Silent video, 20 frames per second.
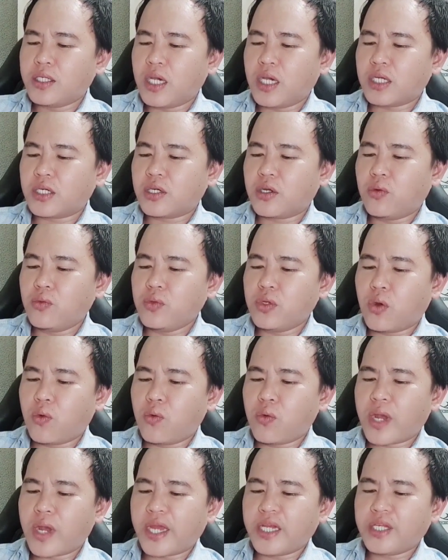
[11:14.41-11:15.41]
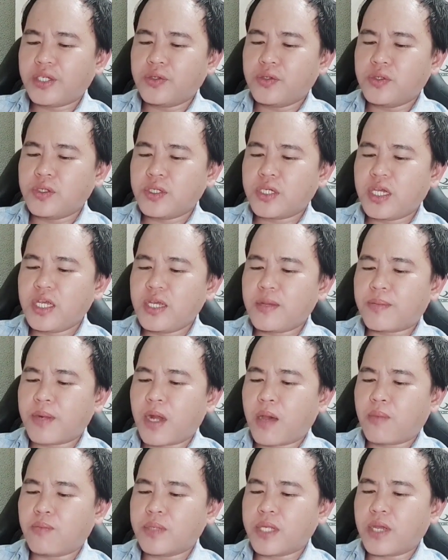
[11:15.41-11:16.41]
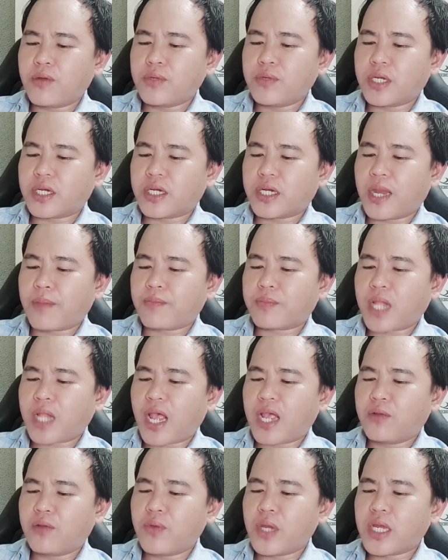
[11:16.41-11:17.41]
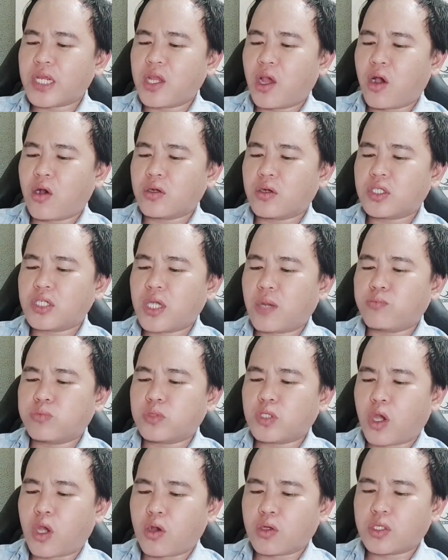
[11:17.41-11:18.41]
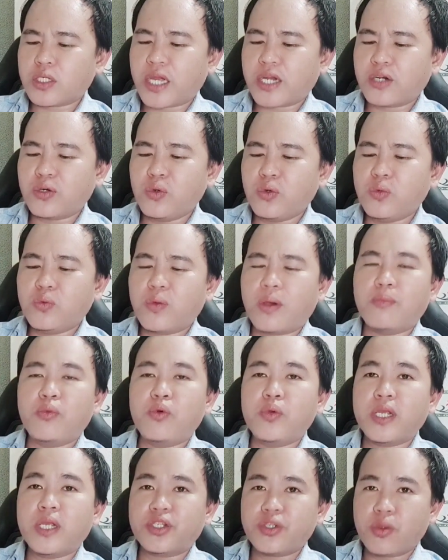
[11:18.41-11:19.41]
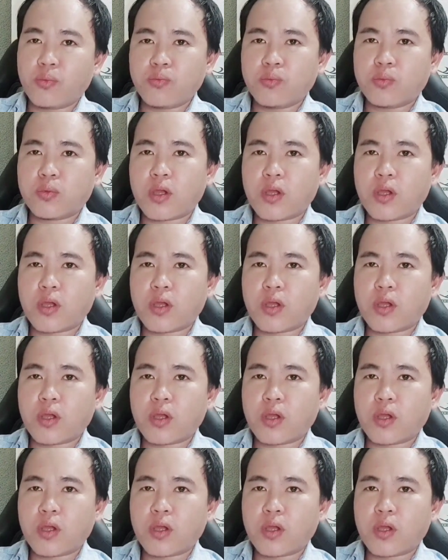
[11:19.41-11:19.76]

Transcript: dệt ủ dụ khai trương ký hợp đồng giao dịch nạp tài quét dọn trồng trọt chăn nuôi và mua gia súc